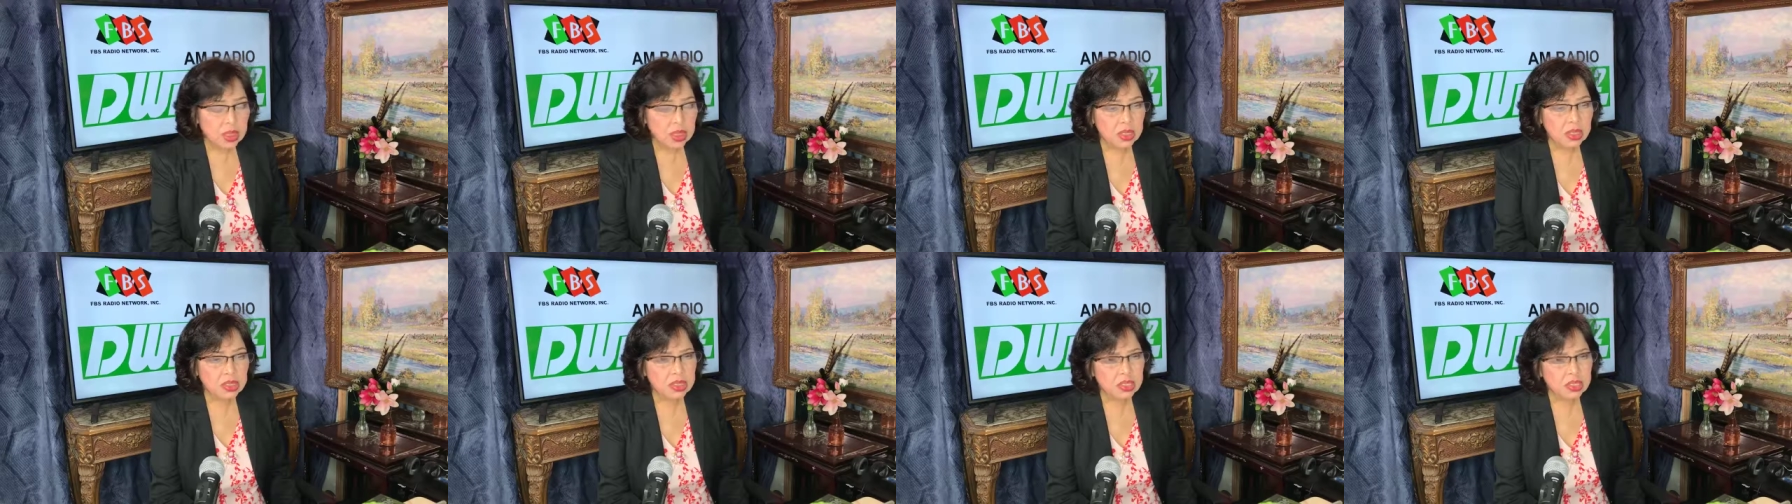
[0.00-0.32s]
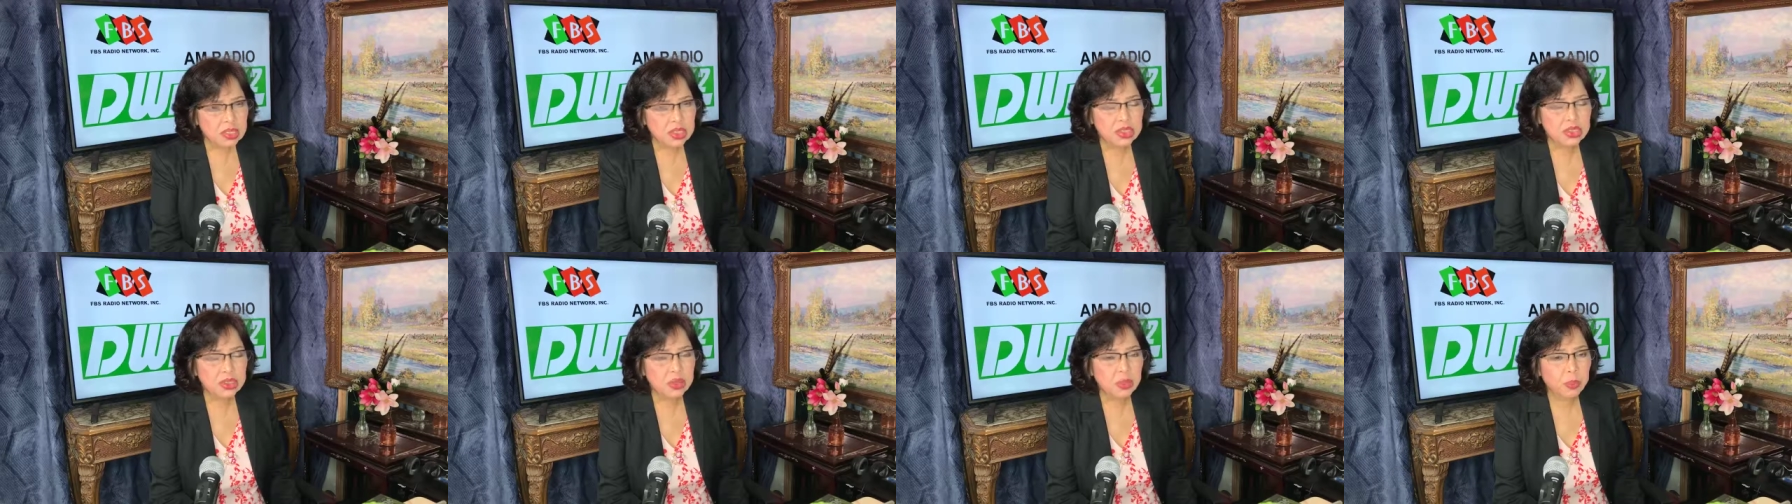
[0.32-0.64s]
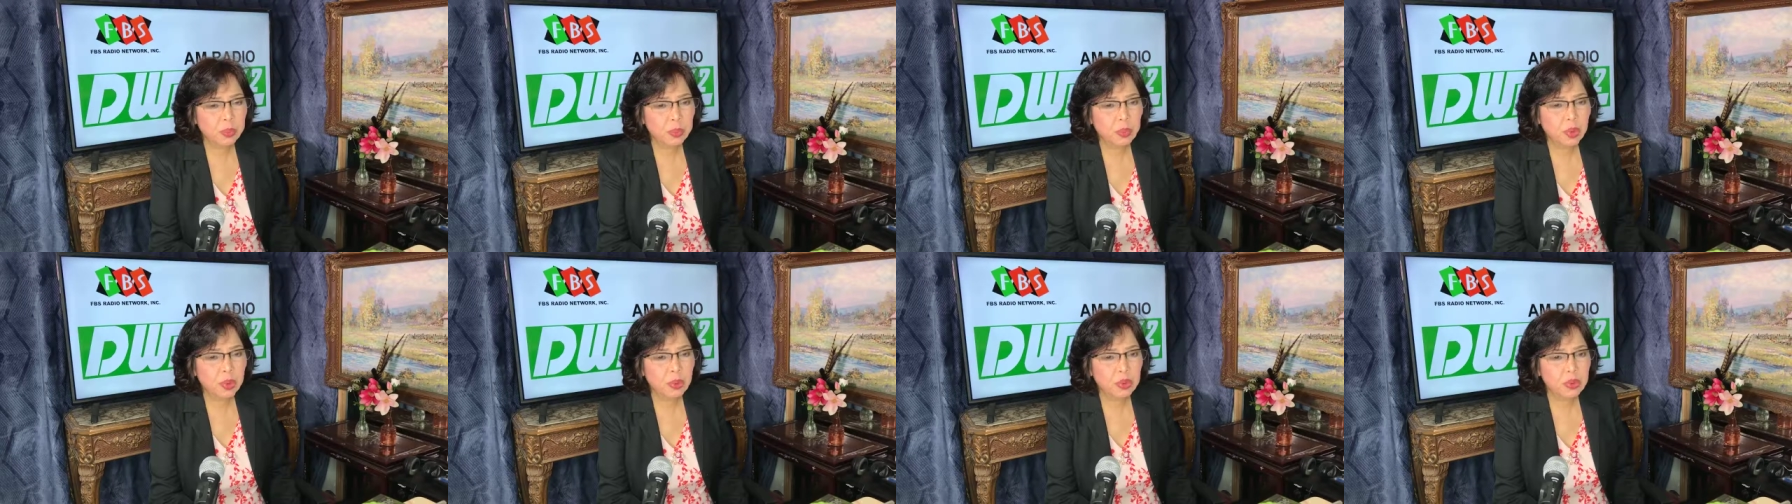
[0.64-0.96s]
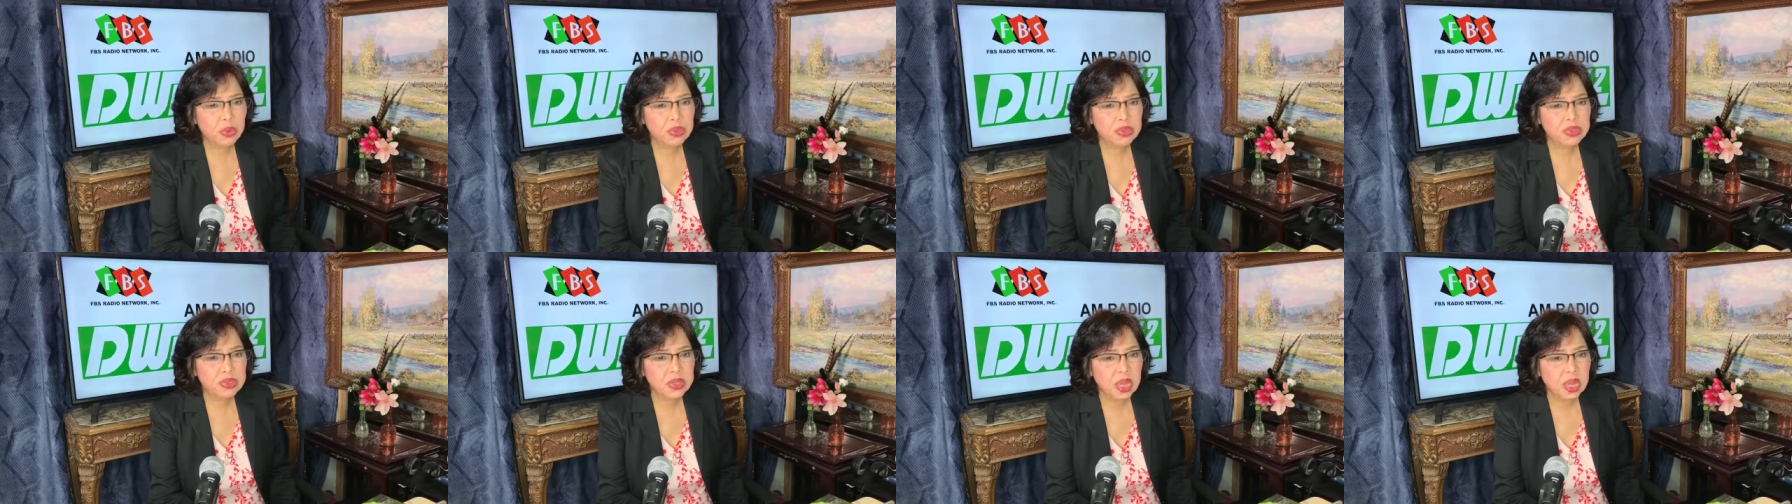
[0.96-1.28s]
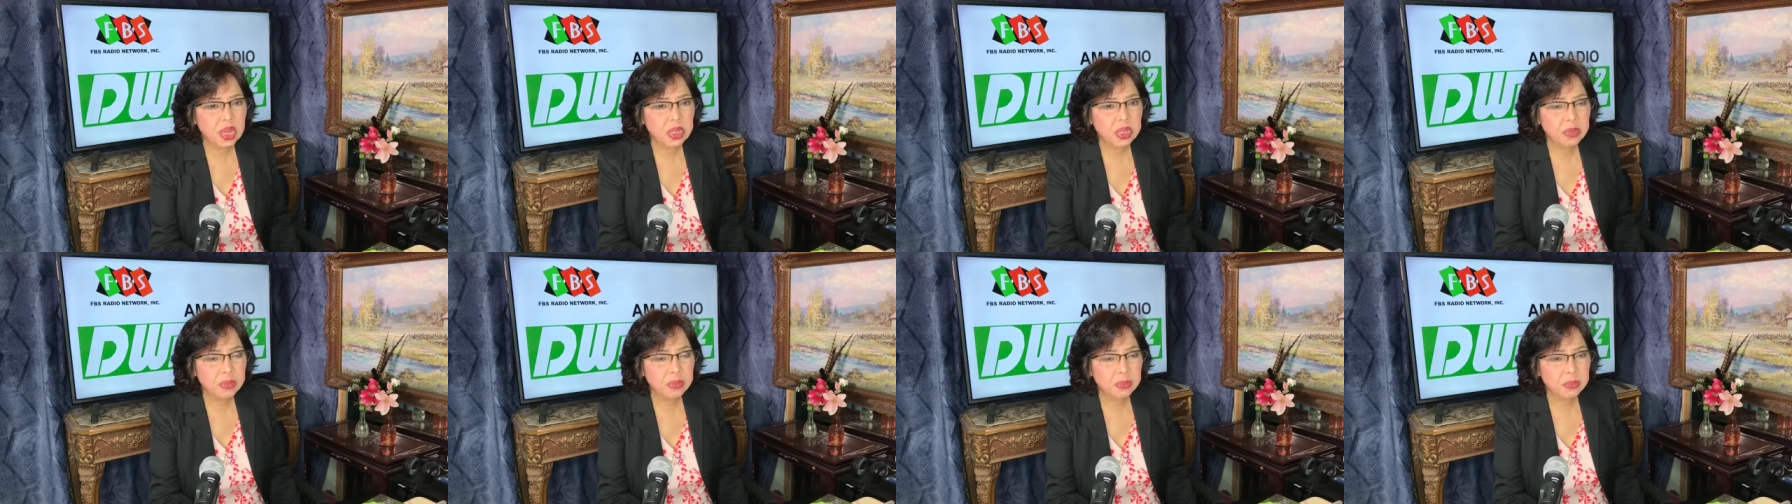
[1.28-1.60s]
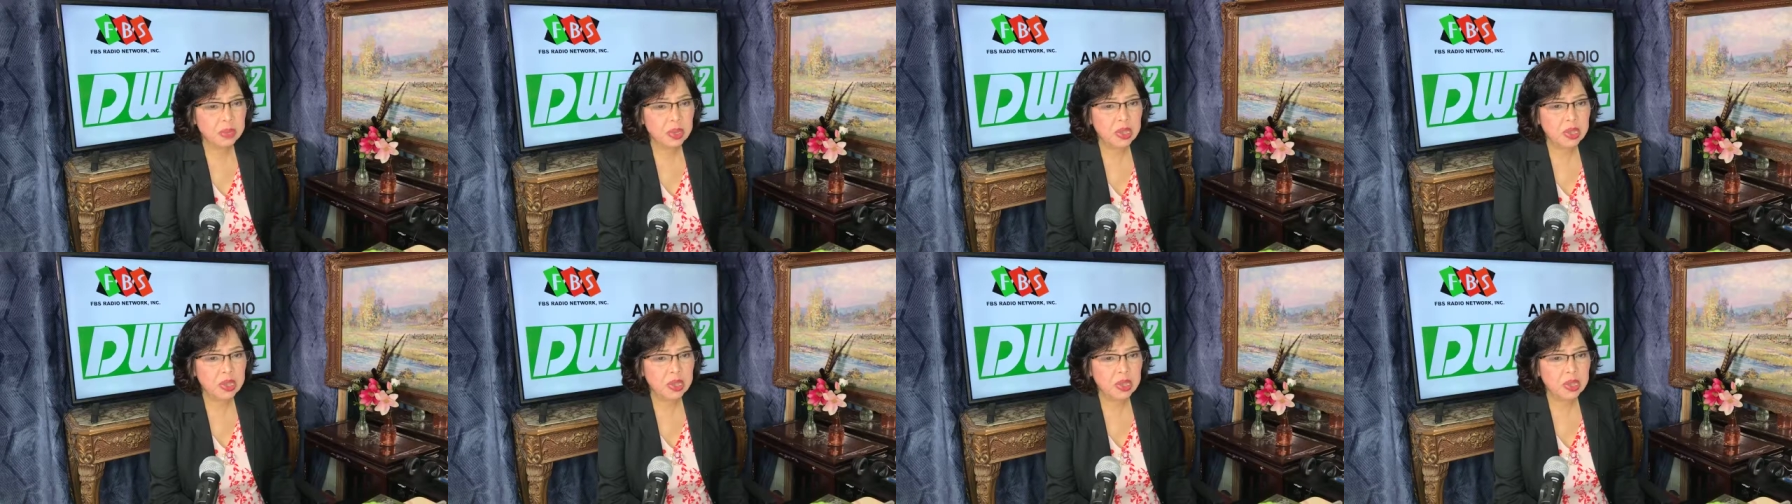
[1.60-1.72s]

I-search nyo po ako sa aking